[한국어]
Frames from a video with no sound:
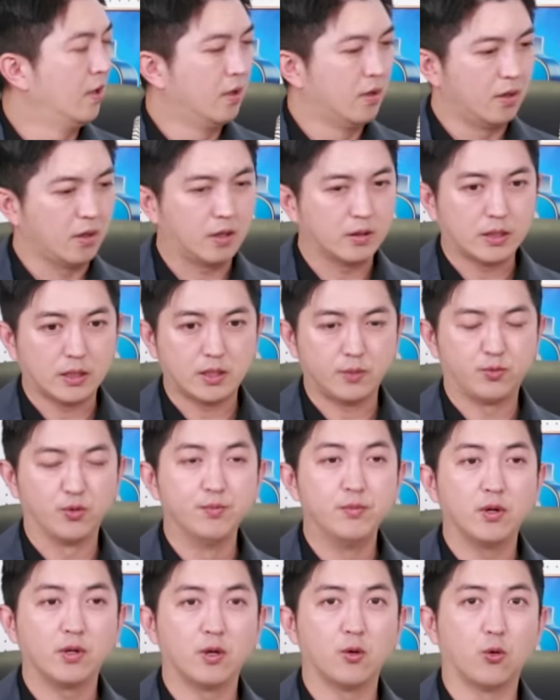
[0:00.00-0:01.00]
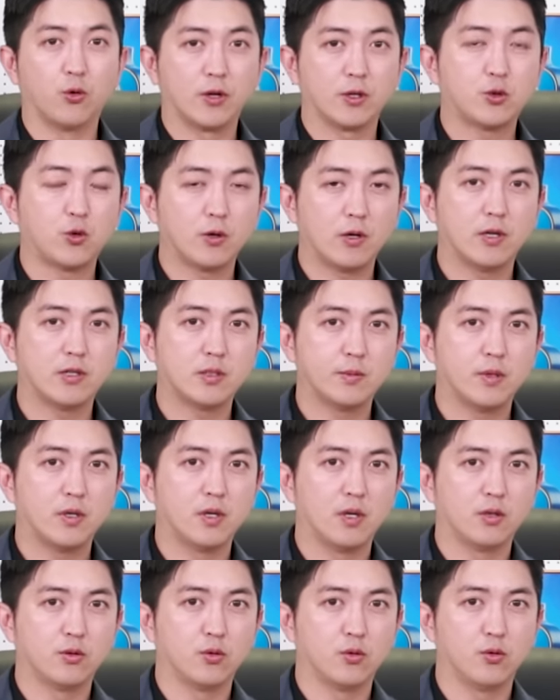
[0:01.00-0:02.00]
그러니까 사실 분명히 올해
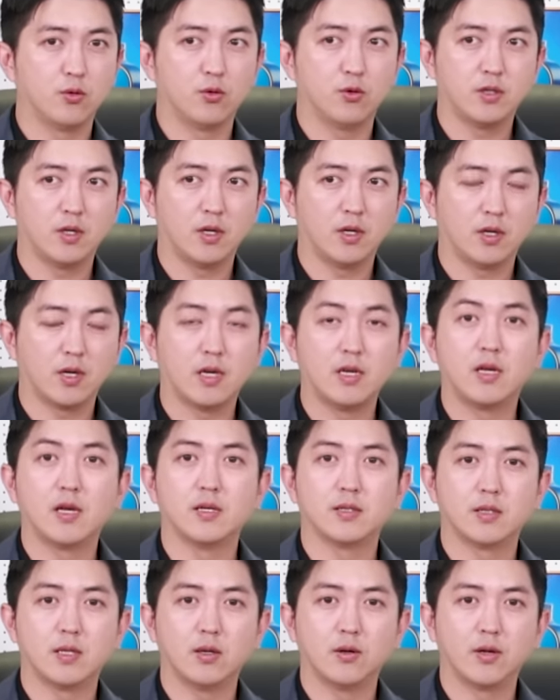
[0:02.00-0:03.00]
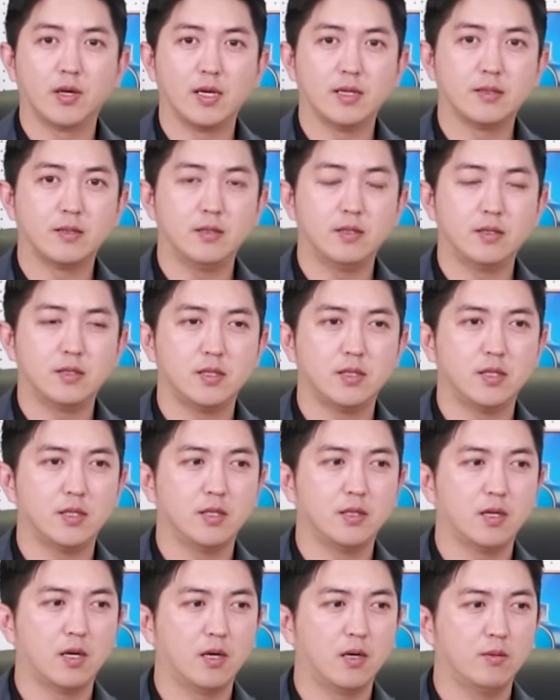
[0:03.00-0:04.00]
초까지만 해도 게리 겐슬러나
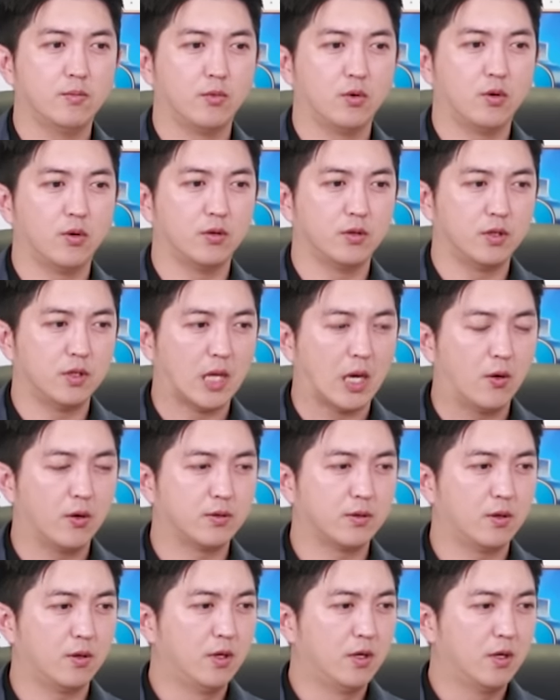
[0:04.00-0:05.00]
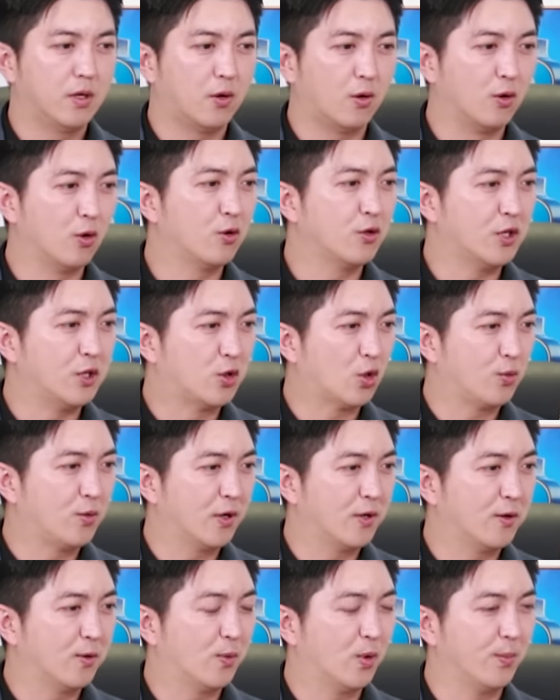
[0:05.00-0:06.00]
SEC나 뭐 어디 나와서 언론
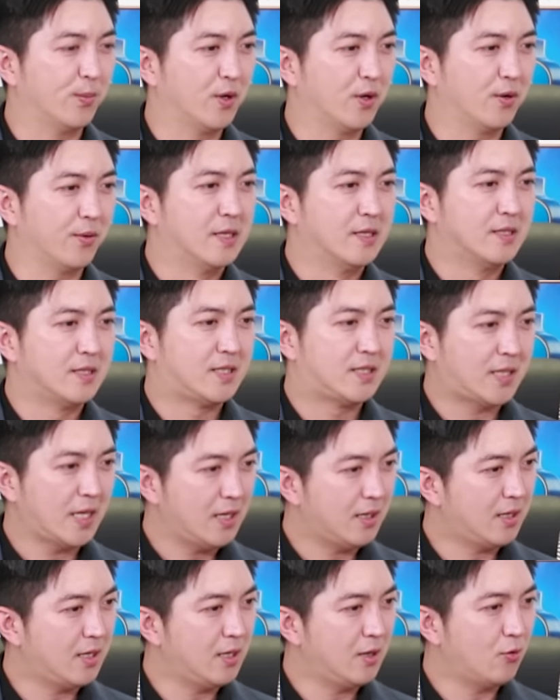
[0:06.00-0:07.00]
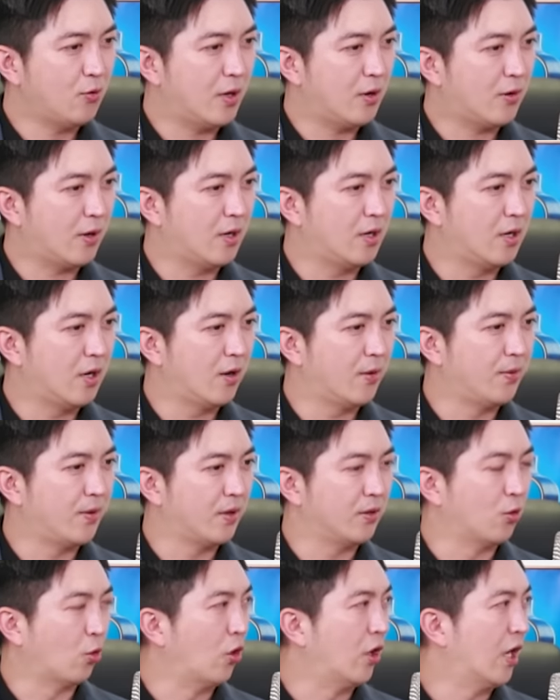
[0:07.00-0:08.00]
인터뷰하는 거 보면 스테이킹과
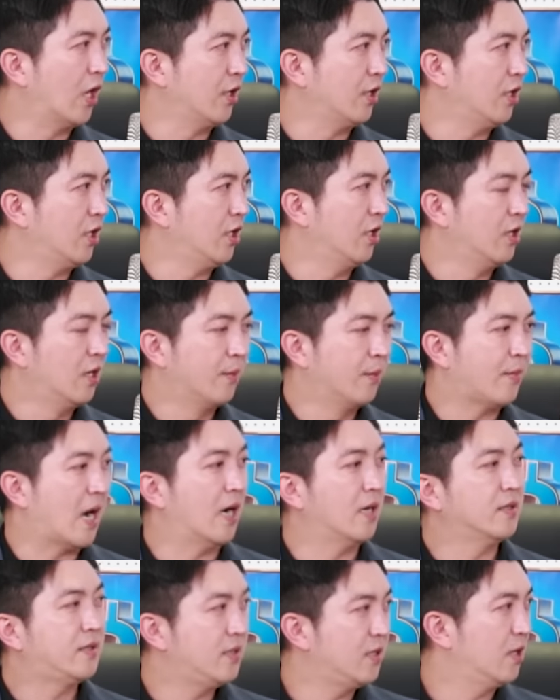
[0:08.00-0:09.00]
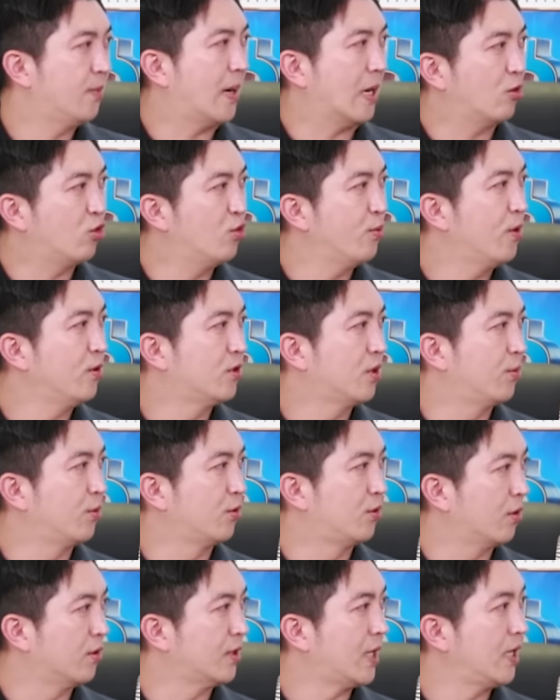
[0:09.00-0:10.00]
관련된 논란이 방식을
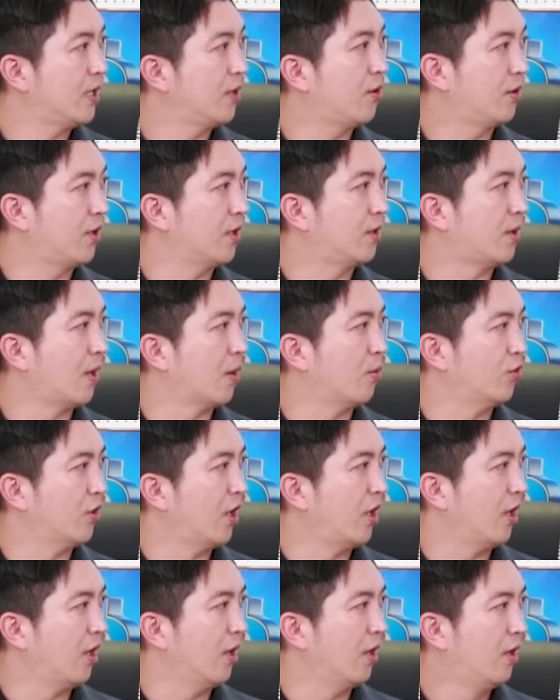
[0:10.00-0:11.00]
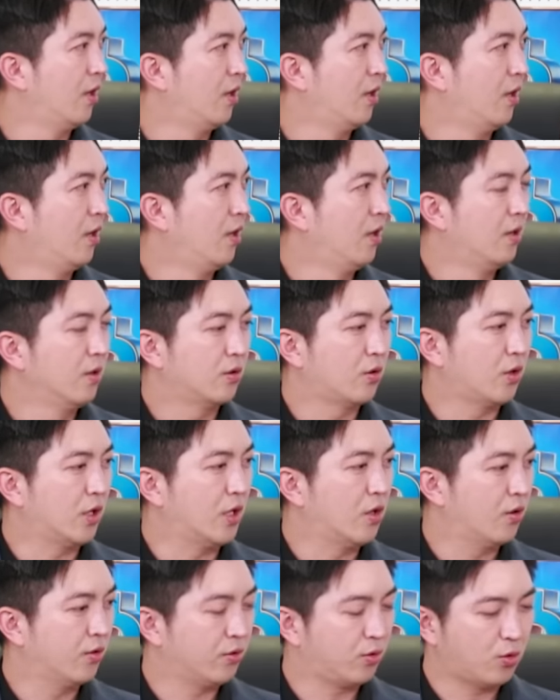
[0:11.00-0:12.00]
바꾸면서부터 생겼기 때문에 음, 네. 또
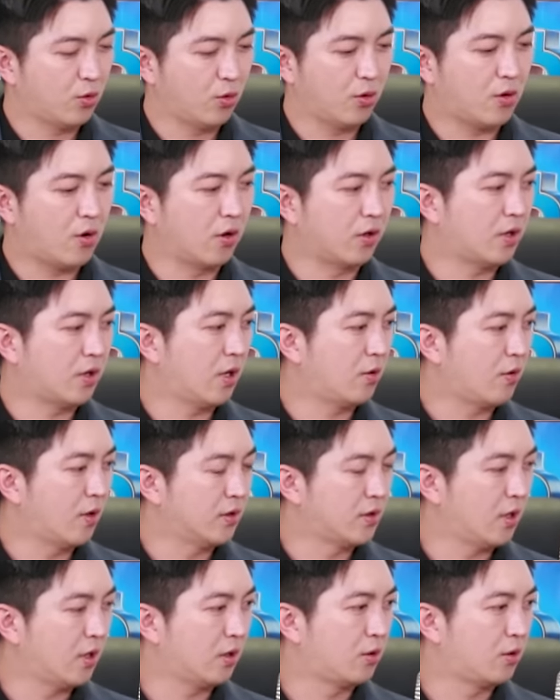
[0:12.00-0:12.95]
이런 또 거기다 굉장히